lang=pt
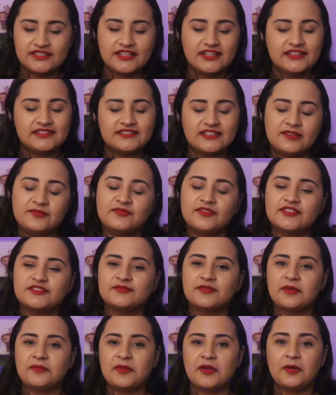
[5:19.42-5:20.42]
ela sempre fez um
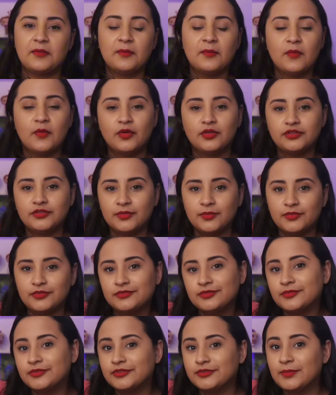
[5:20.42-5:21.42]
papel muito, muito,
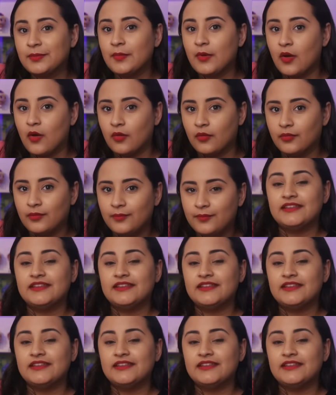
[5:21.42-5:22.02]
muito bom.